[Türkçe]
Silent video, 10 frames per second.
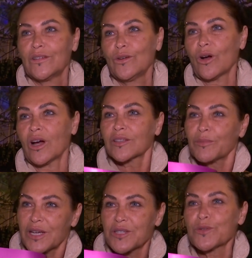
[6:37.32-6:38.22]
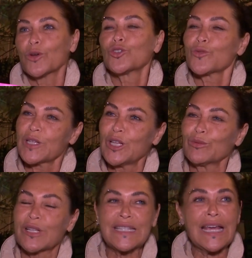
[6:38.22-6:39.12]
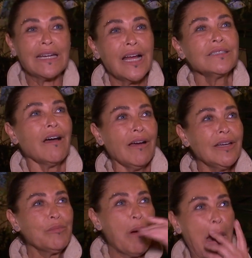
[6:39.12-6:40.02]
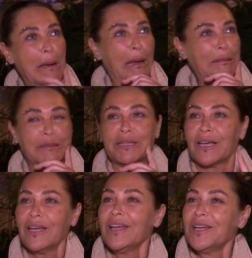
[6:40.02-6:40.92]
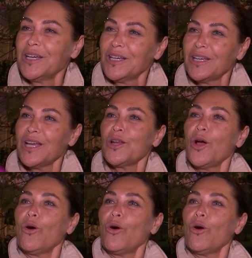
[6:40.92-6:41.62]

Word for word: Yok artık ben şimdi oturup sana bu da Zehra'nın aylık maliyeti diye yani